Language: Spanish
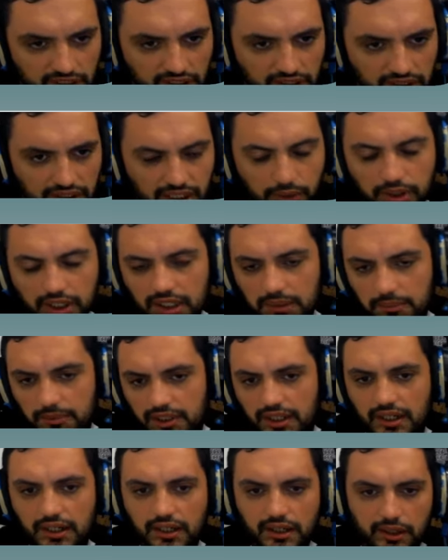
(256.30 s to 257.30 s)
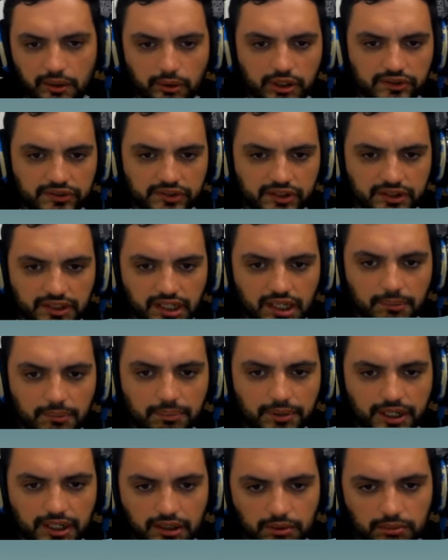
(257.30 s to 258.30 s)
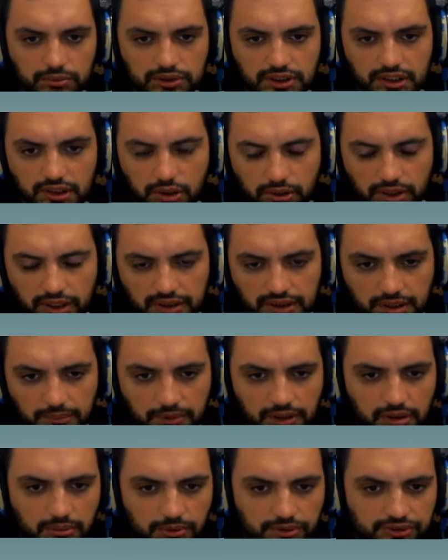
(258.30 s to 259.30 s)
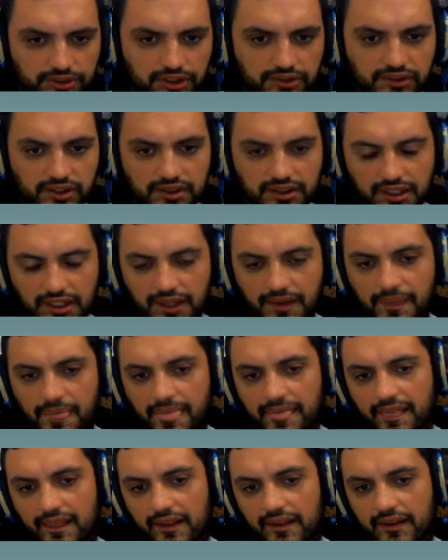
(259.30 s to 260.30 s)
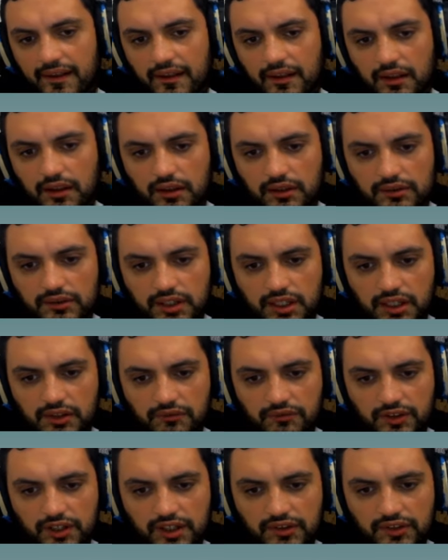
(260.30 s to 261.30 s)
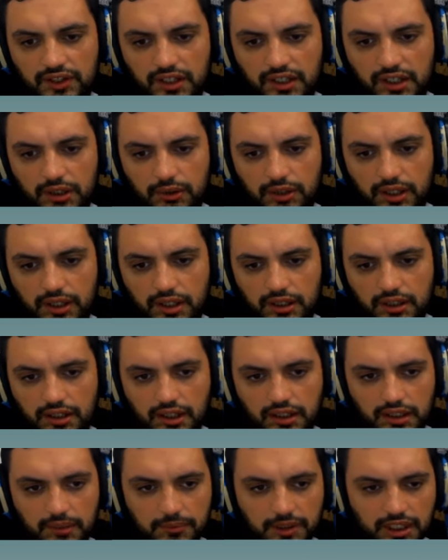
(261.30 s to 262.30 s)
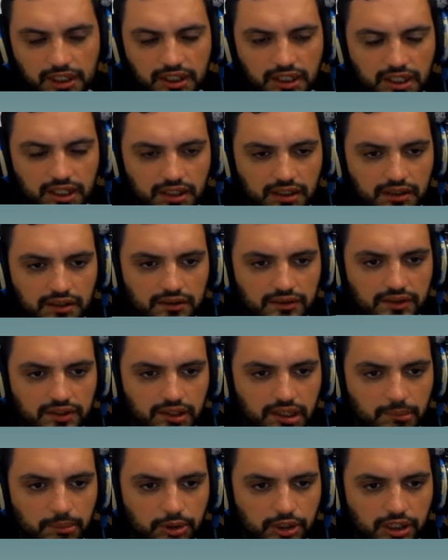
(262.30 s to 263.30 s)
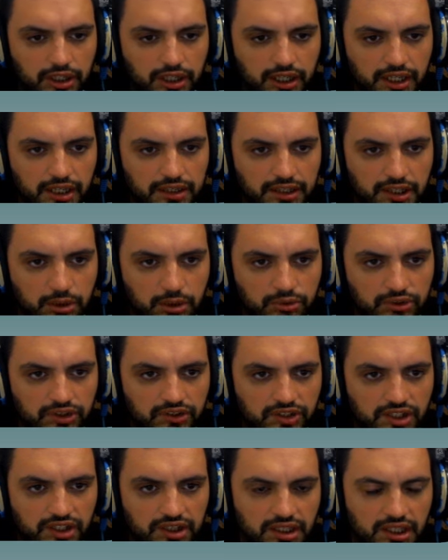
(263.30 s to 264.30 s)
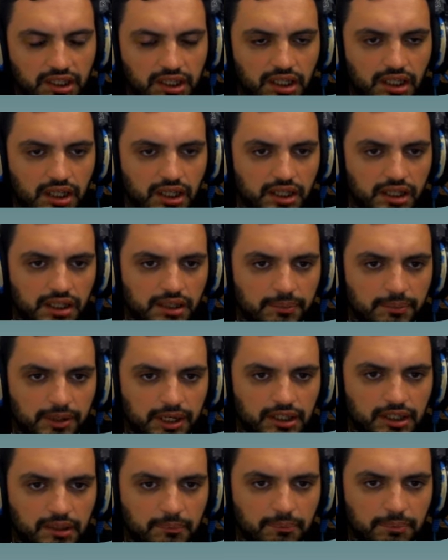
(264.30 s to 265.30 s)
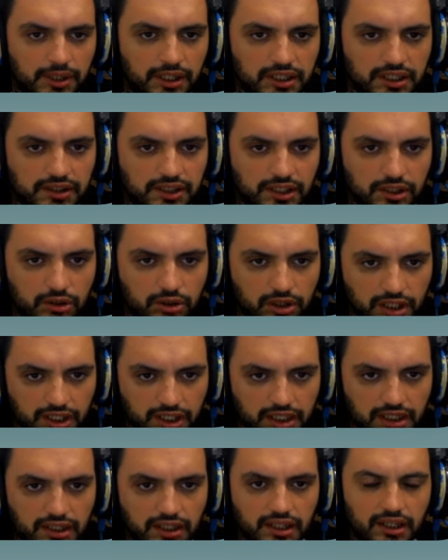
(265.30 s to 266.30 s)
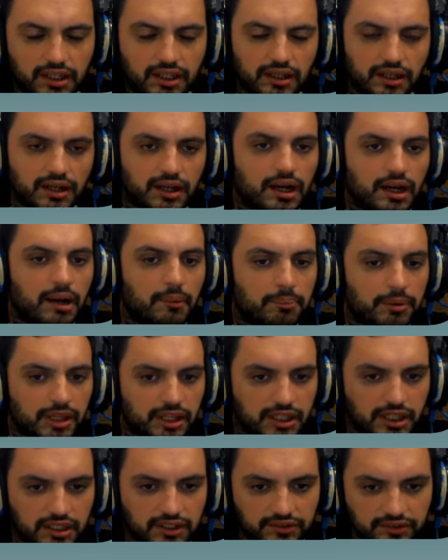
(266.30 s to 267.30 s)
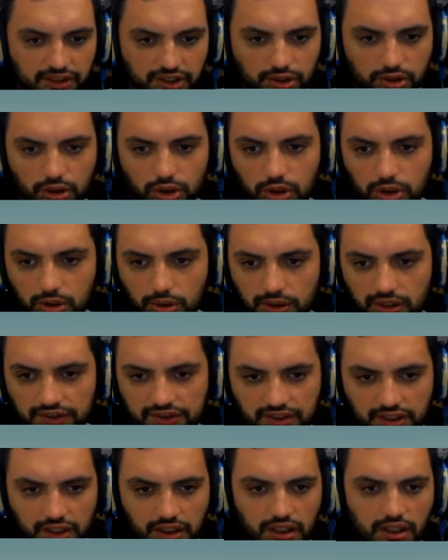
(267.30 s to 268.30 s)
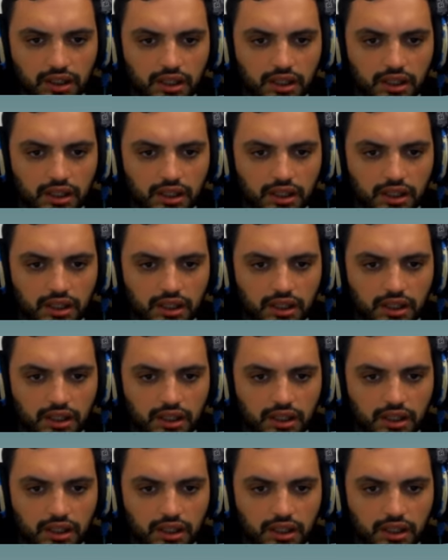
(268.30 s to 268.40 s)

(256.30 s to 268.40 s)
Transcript: la voy a eliminar y le voy a desinstalar para que ustedes lo vean también cómo se desinstala. ¿sí? Fíjense que le voy a dar clic a marcar, se va a poner esta crucecita y para que aplique tengo que darle a aplicar, si no, no lo va a hacer.